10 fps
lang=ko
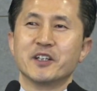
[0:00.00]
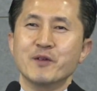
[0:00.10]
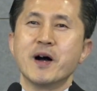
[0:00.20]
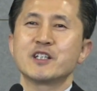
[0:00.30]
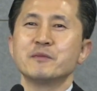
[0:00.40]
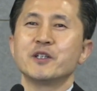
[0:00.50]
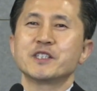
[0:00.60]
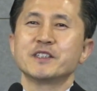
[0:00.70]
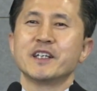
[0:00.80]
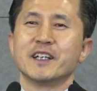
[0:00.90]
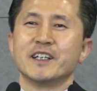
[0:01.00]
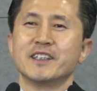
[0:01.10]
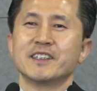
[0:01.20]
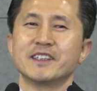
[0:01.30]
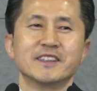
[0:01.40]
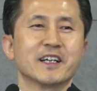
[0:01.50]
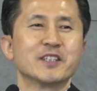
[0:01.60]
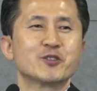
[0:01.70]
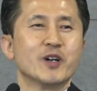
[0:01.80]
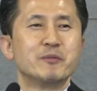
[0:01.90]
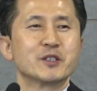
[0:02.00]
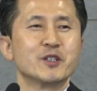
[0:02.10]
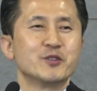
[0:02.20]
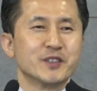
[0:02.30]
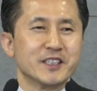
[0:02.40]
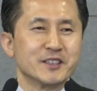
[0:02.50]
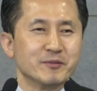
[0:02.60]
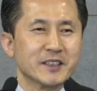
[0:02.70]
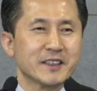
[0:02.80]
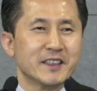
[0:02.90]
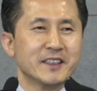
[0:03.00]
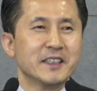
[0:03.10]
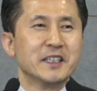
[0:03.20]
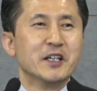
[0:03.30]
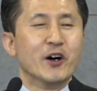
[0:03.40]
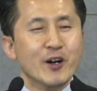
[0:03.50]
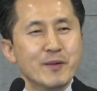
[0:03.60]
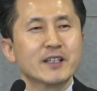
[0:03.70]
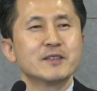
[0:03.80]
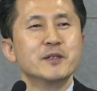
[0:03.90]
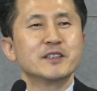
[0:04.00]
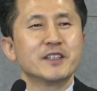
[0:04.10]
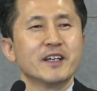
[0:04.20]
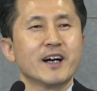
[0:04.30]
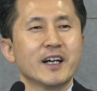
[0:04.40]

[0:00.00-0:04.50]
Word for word: 얼마큼 헌신해야 내가 주 앞에 설 수 있겠습니까? 얼마큼을 드려야